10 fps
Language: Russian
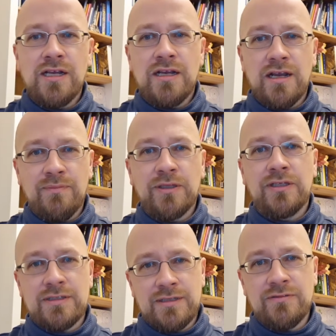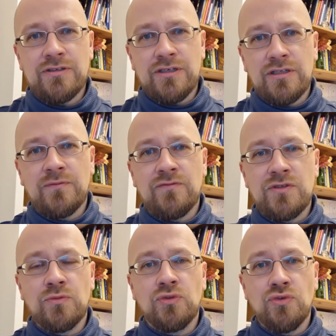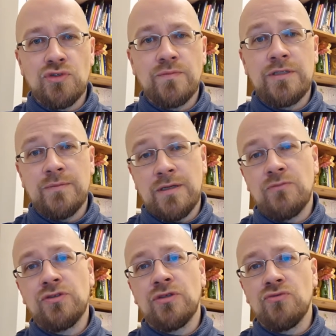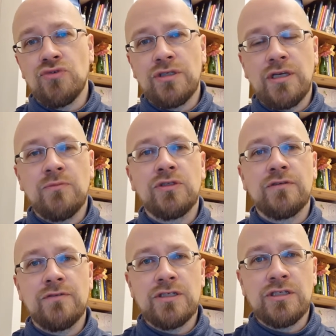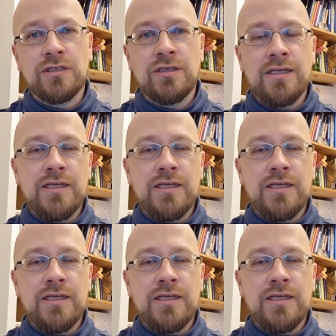а предоставить к этому всему доступ тем, кому это нужно и кому это важно.